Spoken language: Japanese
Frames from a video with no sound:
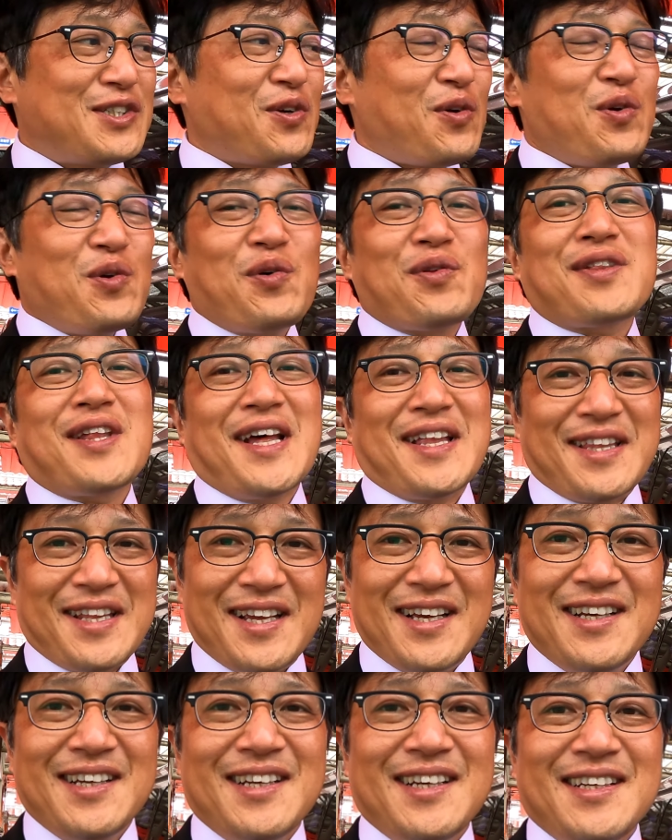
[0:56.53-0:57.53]
一応予算
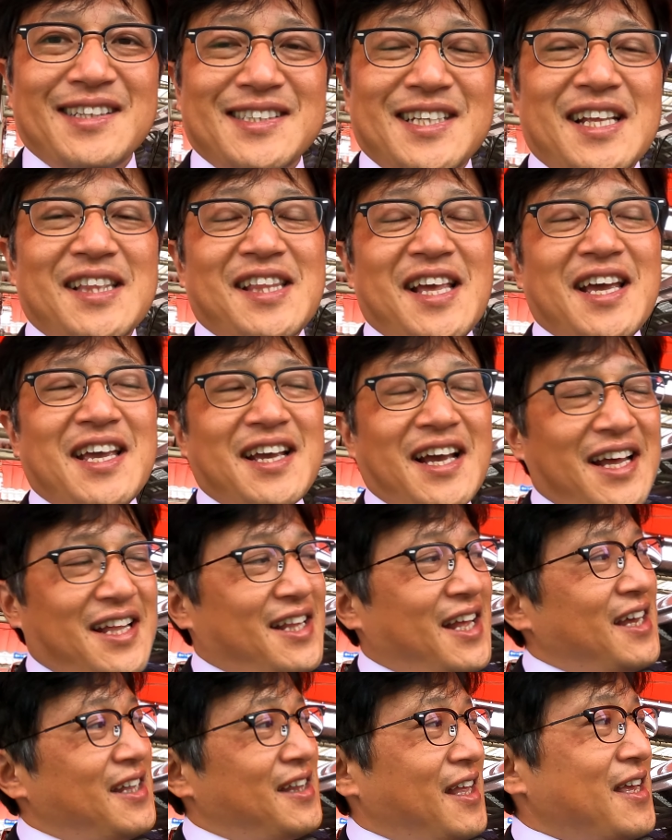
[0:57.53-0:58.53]
ね、車体
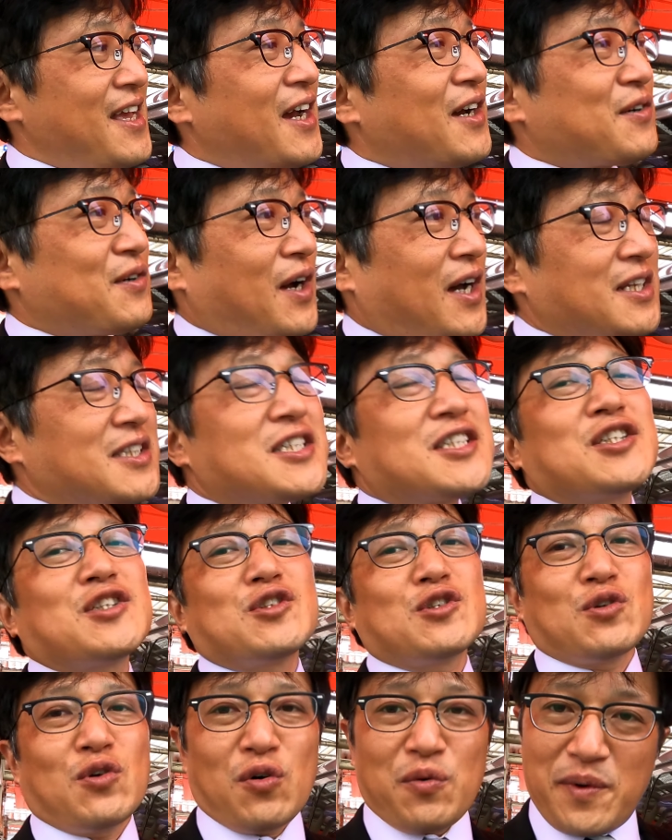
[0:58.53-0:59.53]
がだいたい約
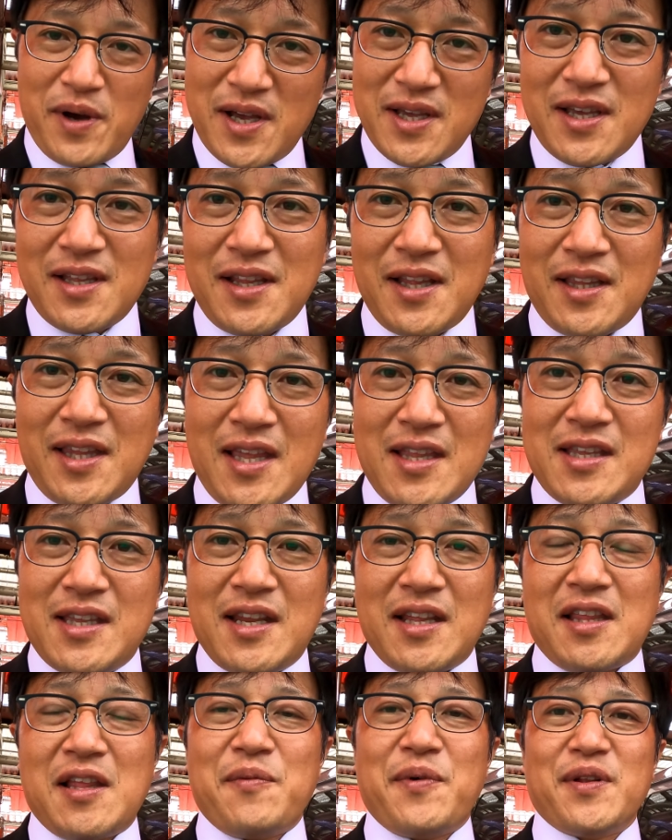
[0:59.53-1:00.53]
85万円で手に
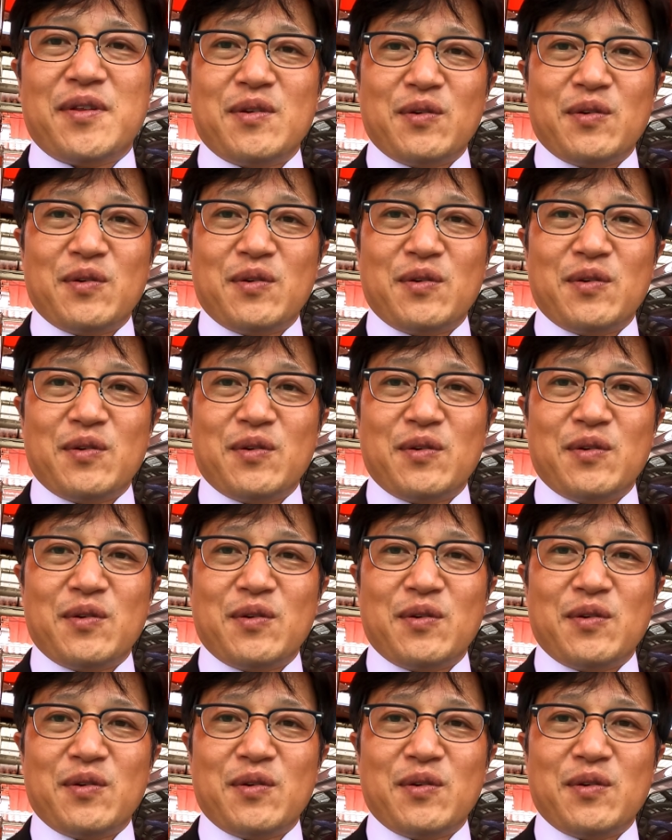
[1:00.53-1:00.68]
入れて